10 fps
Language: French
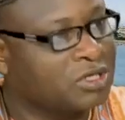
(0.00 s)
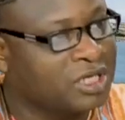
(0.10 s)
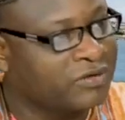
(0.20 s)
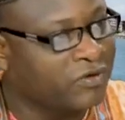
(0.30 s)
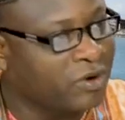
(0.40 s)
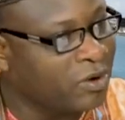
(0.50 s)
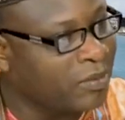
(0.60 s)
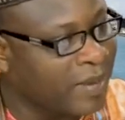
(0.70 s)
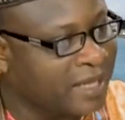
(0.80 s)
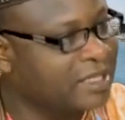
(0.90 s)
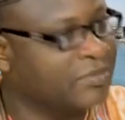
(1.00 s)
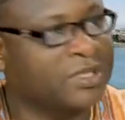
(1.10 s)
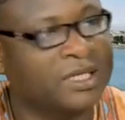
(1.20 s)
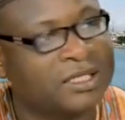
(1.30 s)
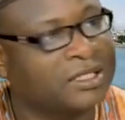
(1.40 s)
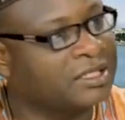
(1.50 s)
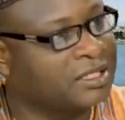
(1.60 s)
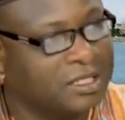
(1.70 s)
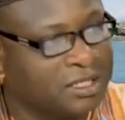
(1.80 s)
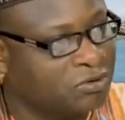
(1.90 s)
qui vont passer peut-être
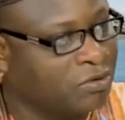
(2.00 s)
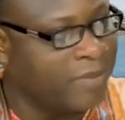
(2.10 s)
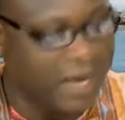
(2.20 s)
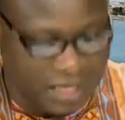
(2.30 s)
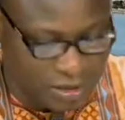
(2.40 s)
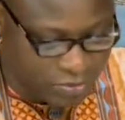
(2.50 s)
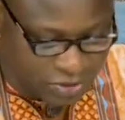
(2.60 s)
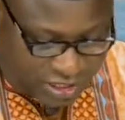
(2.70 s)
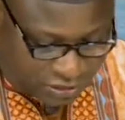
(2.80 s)
ici, nous parler un peu des